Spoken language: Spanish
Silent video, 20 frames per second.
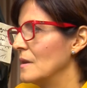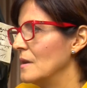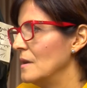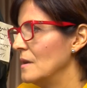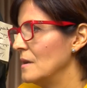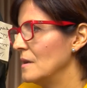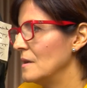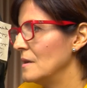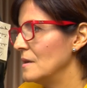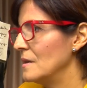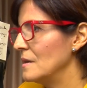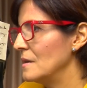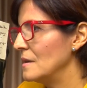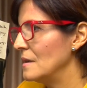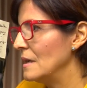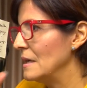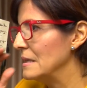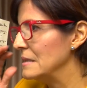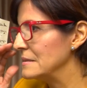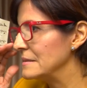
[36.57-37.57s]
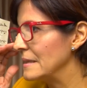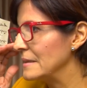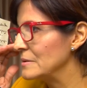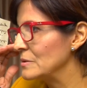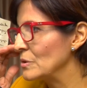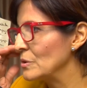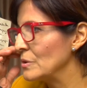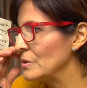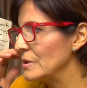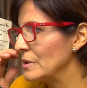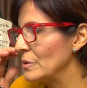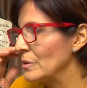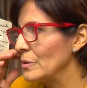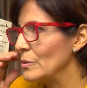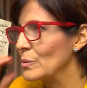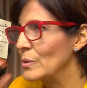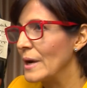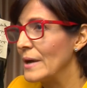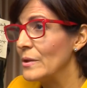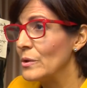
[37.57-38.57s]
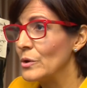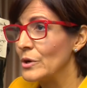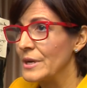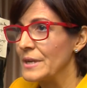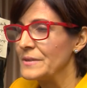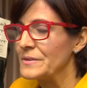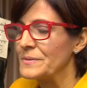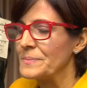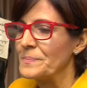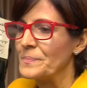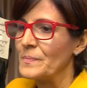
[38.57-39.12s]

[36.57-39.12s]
eh, es el santo de los educadores.